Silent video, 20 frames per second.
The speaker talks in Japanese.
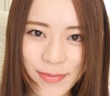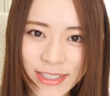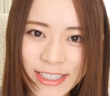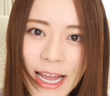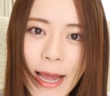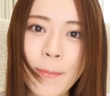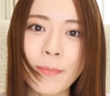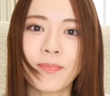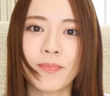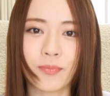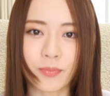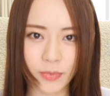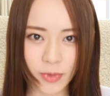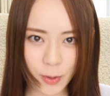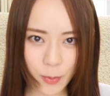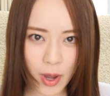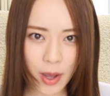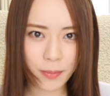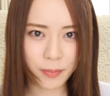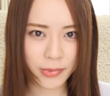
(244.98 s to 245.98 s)
ました。
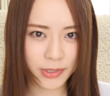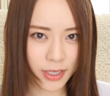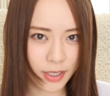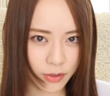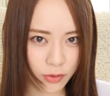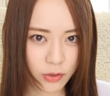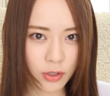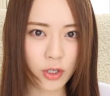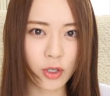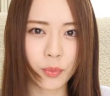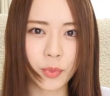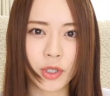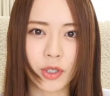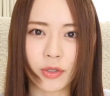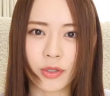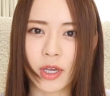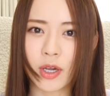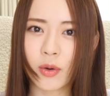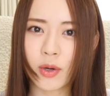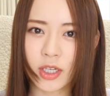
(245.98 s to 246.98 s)
ではまた次の
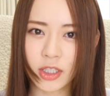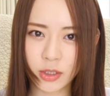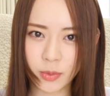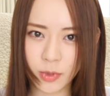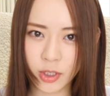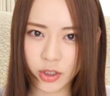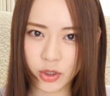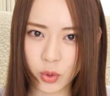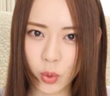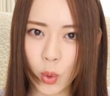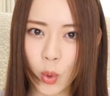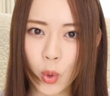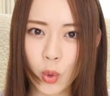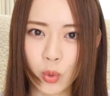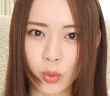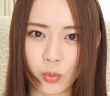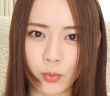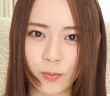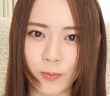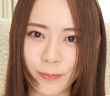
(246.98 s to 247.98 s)
ビデオでお会いしま
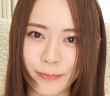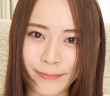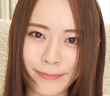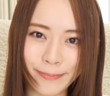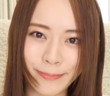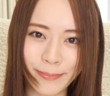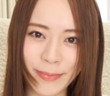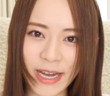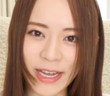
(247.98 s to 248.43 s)
しょう。